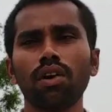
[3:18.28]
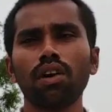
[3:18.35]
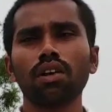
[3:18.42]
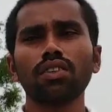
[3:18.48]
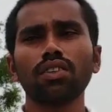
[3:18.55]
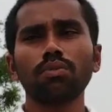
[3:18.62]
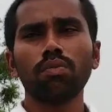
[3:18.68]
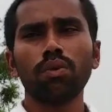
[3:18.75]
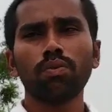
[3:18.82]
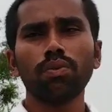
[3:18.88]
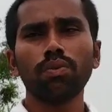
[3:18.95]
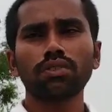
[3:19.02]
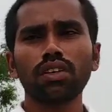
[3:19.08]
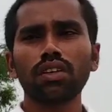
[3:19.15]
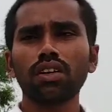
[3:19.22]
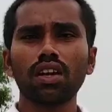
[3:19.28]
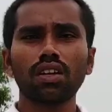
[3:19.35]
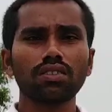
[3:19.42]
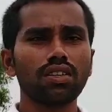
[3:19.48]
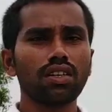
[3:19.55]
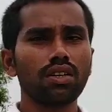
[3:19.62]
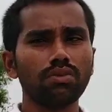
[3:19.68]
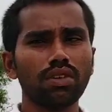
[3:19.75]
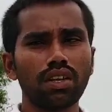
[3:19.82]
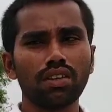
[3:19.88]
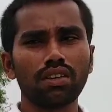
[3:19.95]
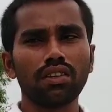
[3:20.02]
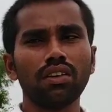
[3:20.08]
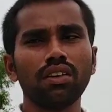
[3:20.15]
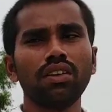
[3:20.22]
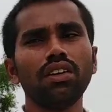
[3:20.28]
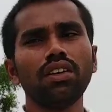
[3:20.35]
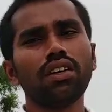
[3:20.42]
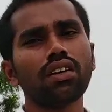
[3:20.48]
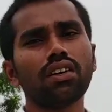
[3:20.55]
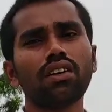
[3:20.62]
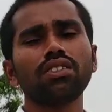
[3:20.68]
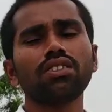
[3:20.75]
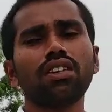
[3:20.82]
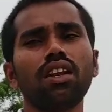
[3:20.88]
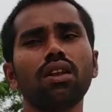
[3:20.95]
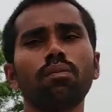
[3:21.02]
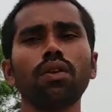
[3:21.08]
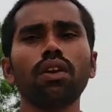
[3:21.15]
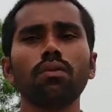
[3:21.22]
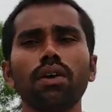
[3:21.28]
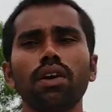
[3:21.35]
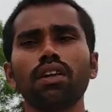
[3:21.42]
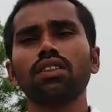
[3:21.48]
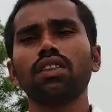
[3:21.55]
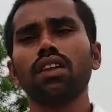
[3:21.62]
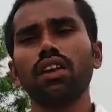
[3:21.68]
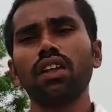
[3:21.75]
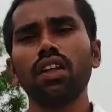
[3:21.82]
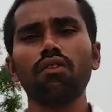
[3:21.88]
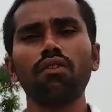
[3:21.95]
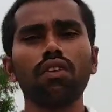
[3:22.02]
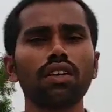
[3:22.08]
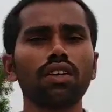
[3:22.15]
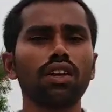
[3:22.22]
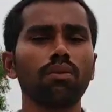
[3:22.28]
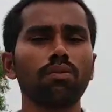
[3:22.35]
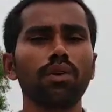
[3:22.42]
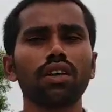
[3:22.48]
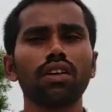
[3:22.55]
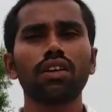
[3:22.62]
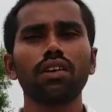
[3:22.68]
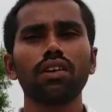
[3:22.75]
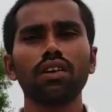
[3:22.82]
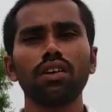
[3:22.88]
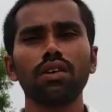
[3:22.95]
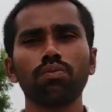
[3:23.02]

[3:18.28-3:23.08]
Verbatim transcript: పార్వతి పంపోస్గా ఖరారు చేయడం జరిగింది ఇక్కడ నుంచి ఎల్లంపల్లి ఇది లింక్ వన్ కంప్లీట్గా